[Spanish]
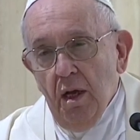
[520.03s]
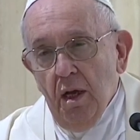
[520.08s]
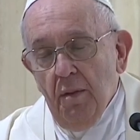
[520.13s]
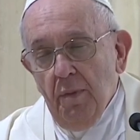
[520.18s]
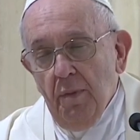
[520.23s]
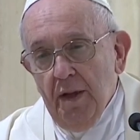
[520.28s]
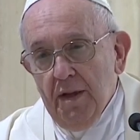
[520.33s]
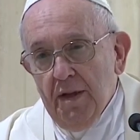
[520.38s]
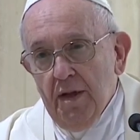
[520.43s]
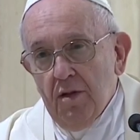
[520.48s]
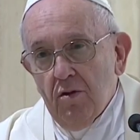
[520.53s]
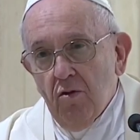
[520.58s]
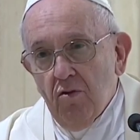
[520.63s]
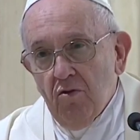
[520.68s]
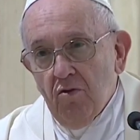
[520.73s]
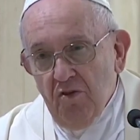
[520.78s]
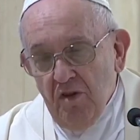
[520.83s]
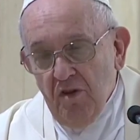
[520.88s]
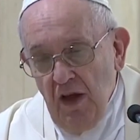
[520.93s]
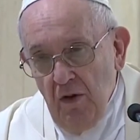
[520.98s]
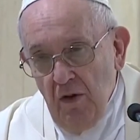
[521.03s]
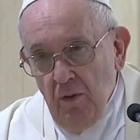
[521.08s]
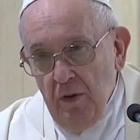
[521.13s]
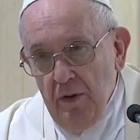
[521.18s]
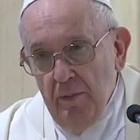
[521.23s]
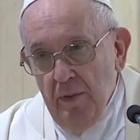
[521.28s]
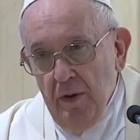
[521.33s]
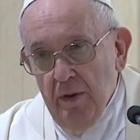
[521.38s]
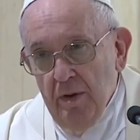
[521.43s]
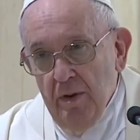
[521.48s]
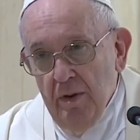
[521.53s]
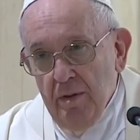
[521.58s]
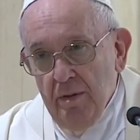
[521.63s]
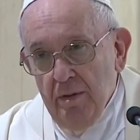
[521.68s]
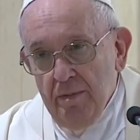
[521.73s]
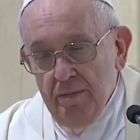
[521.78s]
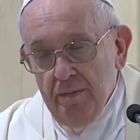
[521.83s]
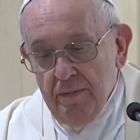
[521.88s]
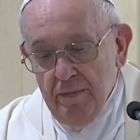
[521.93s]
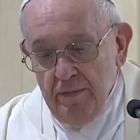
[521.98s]
por amor,
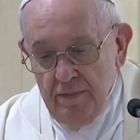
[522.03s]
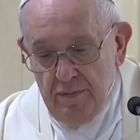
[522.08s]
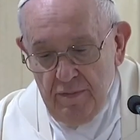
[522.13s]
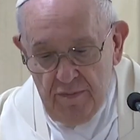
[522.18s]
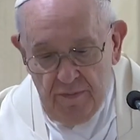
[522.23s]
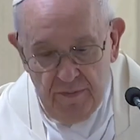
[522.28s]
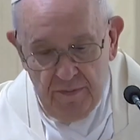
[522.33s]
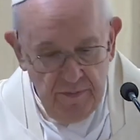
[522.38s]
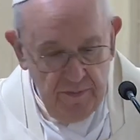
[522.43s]
cuando me dijo el